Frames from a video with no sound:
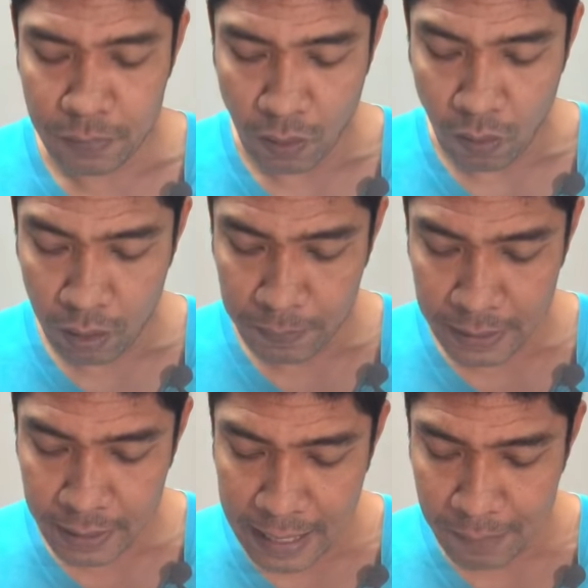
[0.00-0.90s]
122 เพช
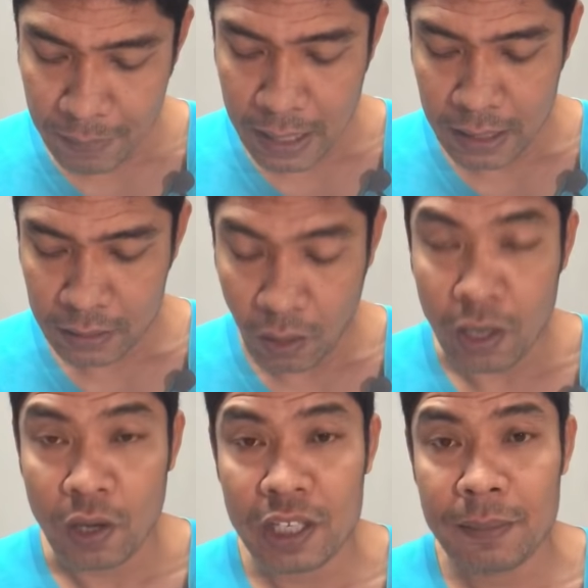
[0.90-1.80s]
รนิลันมาต่อ
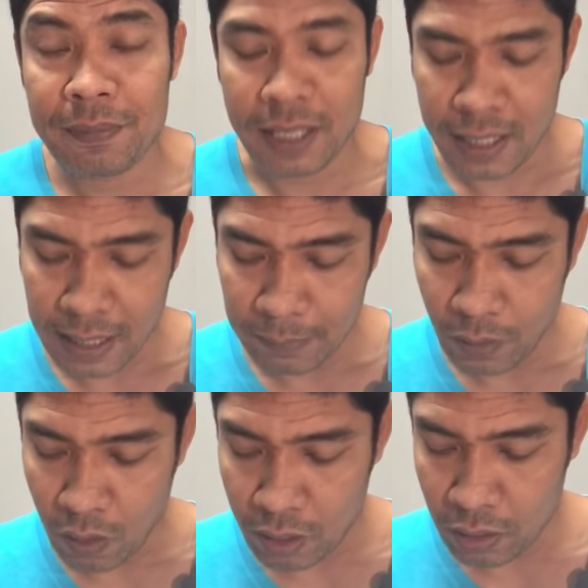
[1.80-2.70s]
ย124นะครับ
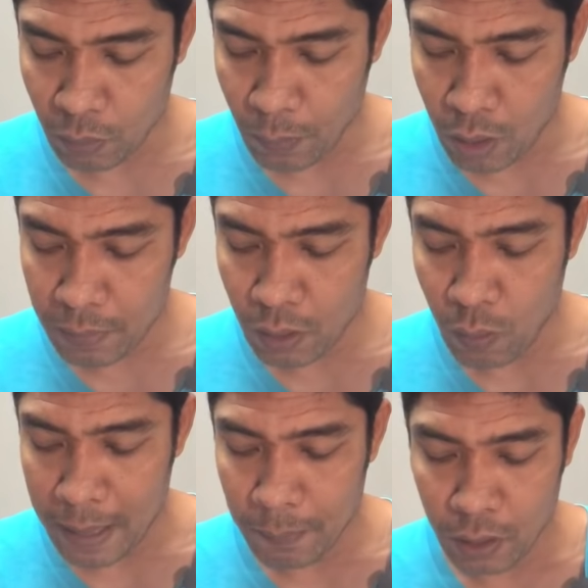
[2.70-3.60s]
ต่อกัน 2 ปอนด์เพื่อค
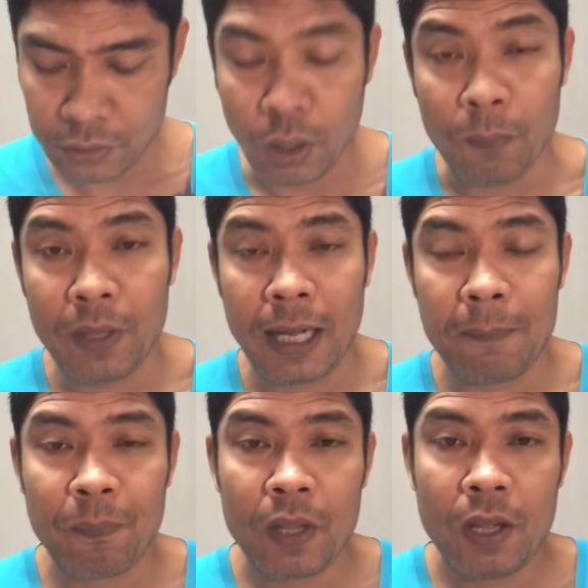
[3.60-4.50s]
วามเหมาะสมนะครับ